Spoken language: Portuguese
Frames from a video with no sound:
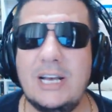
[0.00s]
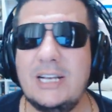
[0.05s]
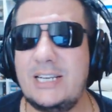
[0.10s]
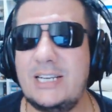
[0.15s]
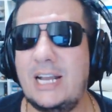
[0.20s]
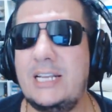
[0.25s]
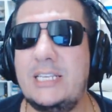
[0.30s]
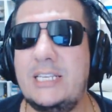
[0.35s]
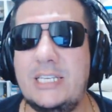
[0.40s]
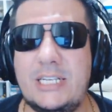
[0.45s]

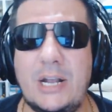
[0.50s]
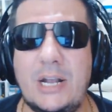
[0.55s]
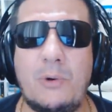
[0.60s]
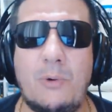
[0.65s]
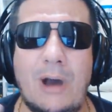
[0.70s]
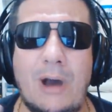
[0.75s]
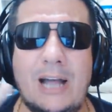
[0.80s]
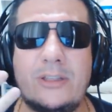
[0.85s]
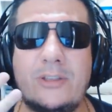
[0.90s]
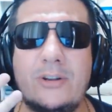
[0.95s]
Já existem
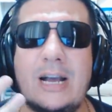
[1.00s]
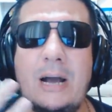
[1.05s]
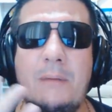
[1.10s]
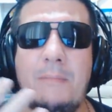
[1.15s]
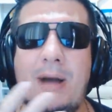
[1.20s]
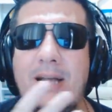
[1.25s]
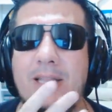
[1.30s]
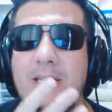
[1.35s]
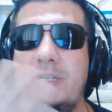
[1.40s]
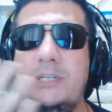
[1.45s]
quatro
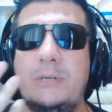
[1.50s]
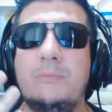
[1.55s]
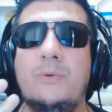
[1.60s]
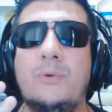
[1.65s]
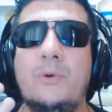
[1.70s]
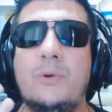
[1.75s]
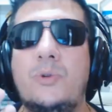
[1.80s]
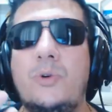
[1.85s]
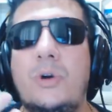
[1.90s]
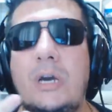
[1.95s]
camadas de
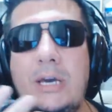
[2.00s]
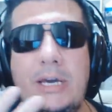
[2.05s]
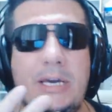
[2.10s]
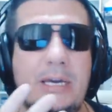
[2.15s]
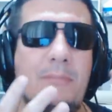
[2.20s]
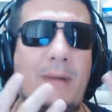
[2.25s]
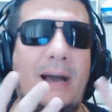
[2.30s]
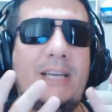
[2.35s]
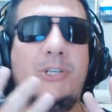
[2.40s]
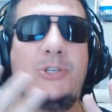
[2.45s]
mundo
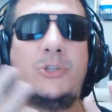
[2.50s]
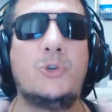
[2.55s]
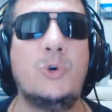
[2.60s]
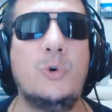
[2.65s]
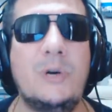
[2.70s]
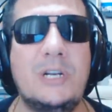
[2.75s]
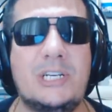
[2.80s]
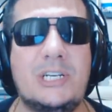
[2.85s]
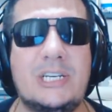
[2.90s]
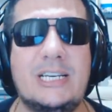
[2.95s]
e mais
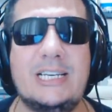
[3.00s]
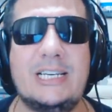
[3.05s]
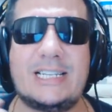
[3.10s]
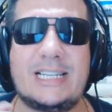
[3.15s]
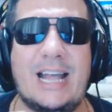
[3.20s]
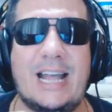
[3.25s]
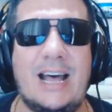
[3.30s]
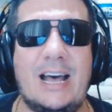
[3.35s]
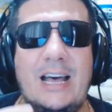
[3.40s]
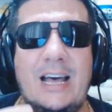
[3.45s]
duas que
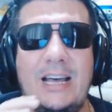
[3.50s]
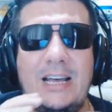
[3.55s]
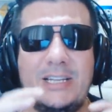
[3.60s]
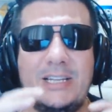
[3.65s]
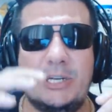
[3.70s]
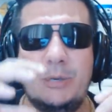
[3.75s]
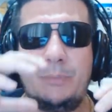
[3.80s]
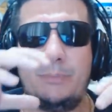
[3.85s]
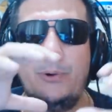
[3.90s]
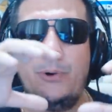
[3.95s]
está,
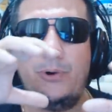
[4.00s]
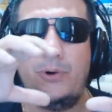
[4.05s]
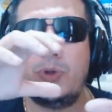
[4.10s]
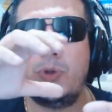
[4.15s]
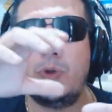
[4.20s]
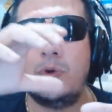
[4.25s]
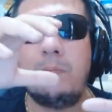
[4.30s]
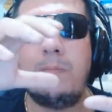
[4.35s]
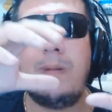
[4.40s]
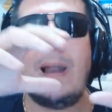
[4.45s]
tipo,
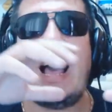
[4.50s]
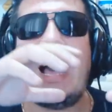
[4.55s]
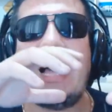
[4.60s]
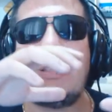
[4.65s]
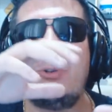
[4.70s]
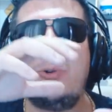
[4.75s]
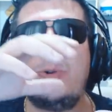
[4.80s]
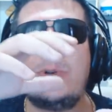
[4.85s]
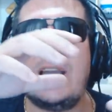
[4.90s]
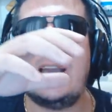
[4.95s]

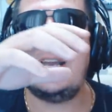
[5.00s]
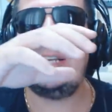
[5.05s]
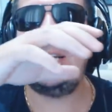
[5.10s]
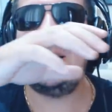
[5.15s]
nublado, que a